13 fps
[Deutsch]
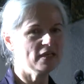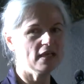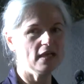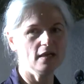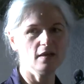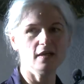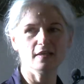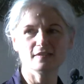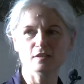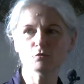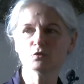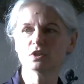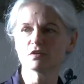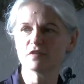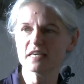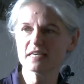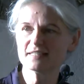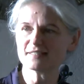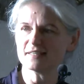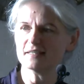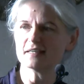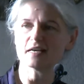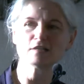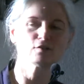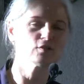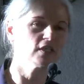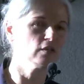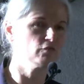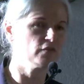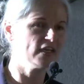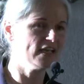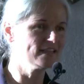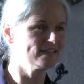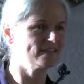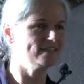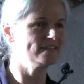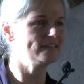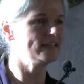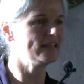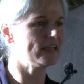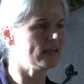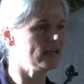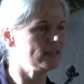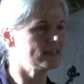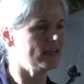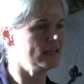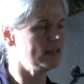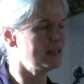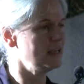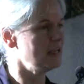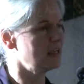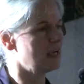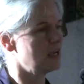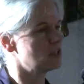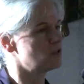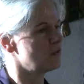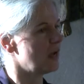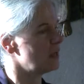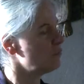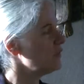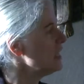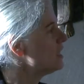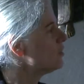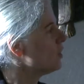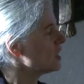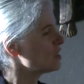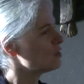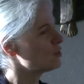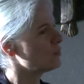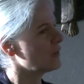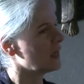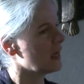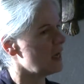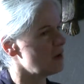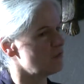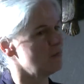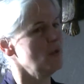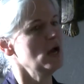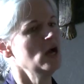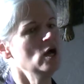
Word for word: äh, sie unterwegs sind, also sich vernetzen, sich als eine Kirche als, an vielen Orten zu begreifen